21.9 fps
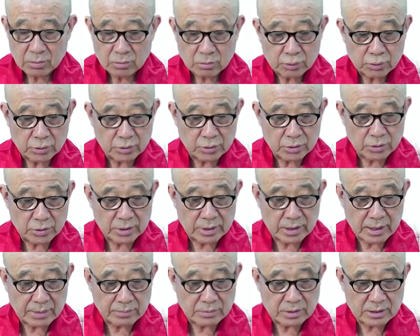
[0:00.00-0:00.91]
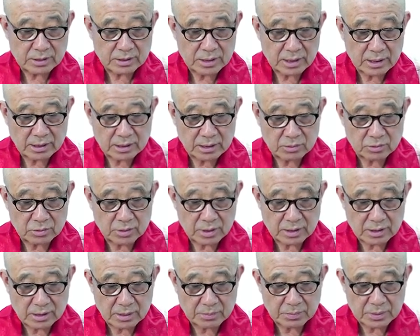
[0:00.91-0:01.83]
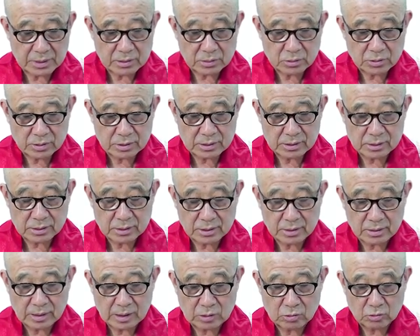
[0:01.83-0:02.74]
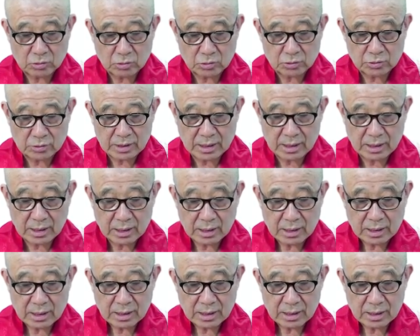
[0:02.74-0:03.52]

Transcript: 불교의 남전상자부 대사파에 속하는 스님 아누로다에